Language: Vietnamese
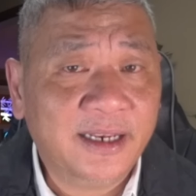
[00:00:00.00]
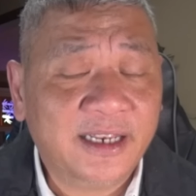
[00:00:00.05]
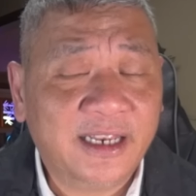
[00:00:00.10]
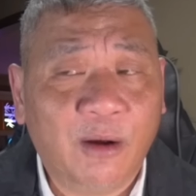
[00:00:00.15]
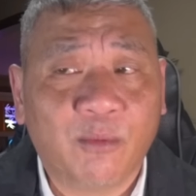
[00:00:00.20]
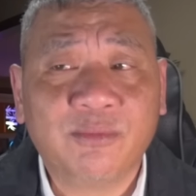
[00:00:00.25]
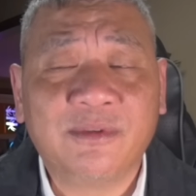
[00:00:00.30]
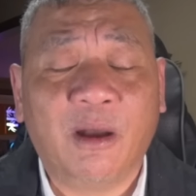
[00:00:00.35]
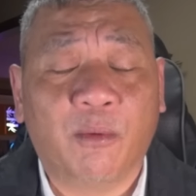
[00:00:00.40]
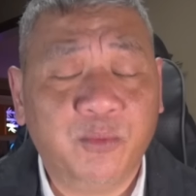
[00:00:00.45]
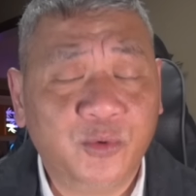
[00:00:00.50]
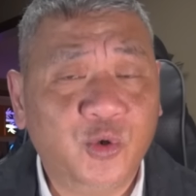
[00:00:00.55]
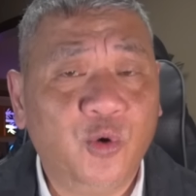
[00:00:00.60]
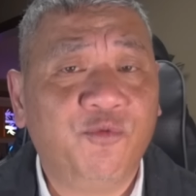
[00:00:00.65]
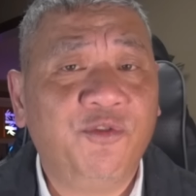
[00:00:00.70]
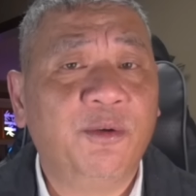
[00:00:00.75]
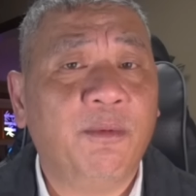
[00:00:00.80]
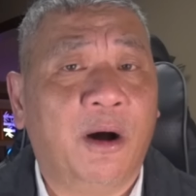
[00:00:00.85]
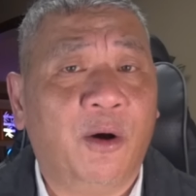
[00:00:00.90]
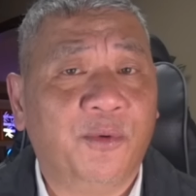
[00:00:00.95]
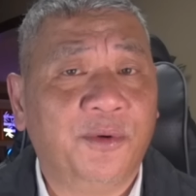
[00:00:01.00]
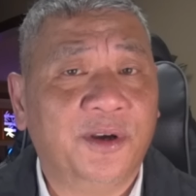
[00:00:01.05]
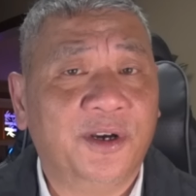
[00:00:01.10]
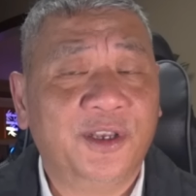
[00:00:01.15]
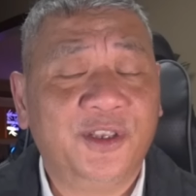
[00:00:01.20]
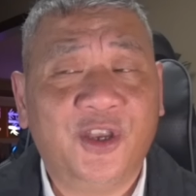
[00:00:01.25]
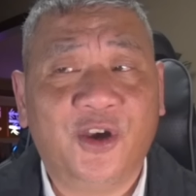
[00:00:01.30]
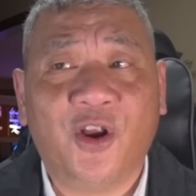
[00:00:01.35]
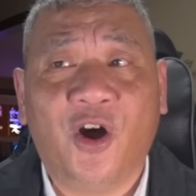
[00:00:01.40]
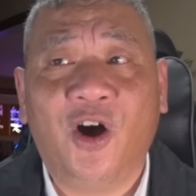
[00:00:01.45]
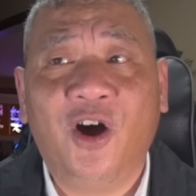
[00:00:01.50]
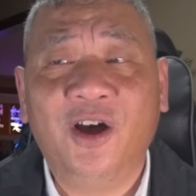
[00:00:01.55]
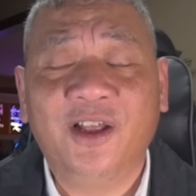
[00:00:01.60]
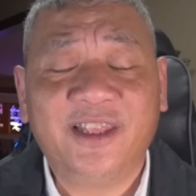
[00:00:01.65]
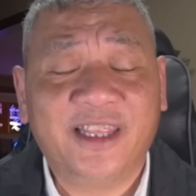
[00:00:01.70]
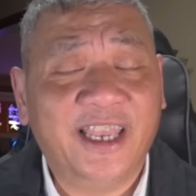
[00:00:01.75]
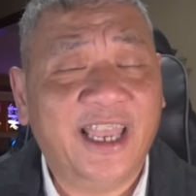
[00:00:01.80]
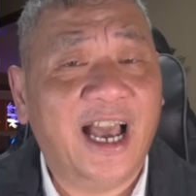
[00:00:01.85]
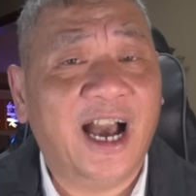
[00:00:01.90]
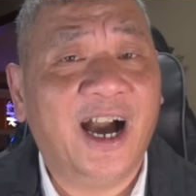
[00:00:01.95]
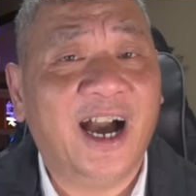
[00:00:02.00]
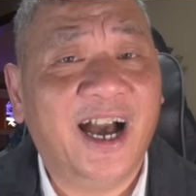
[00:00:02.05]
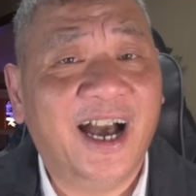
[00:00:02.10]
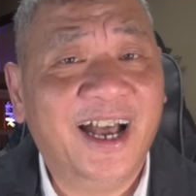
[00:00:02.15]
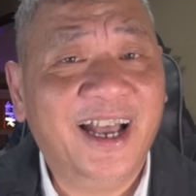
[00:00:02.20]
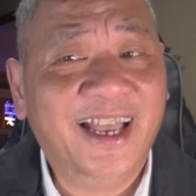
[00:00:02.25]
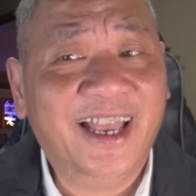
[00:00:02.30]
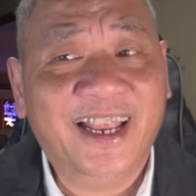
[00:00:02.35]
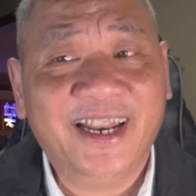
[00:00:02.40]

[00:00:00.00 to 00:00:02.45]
trong tổng số phiếu bầu nữa do đó thì à,